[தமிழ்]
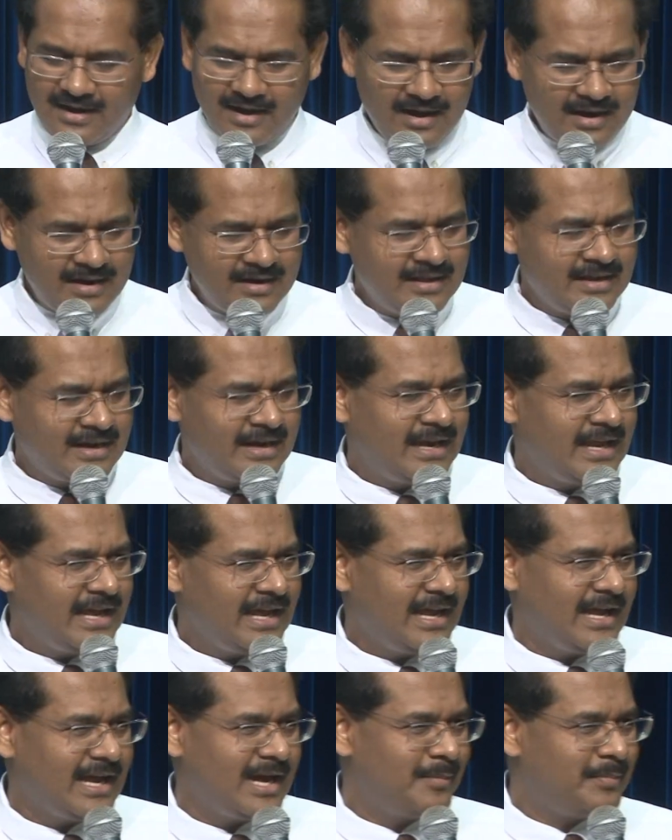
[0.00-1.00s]
ஆளுகளே
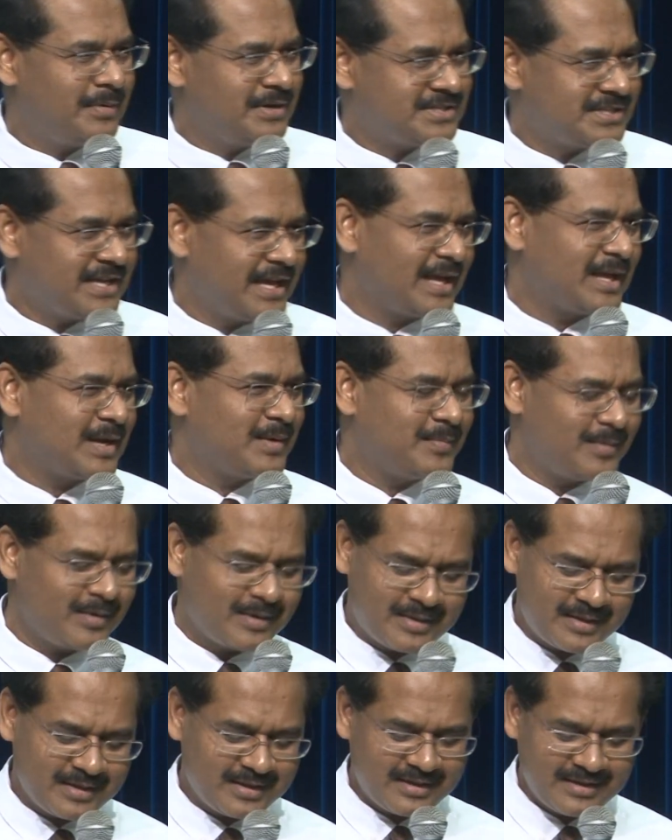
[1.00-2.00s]
அப்படி செய்கிற
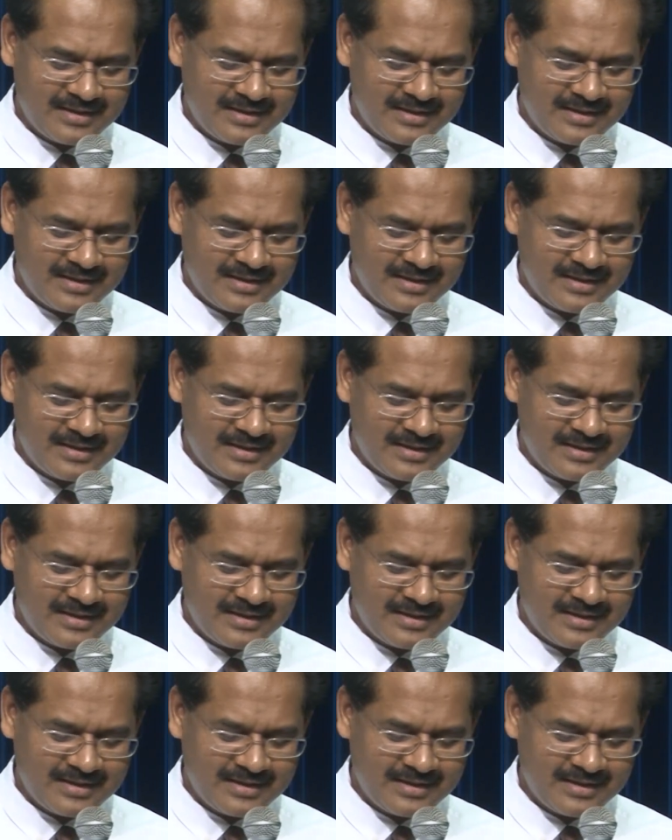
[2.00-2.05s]
பொழுது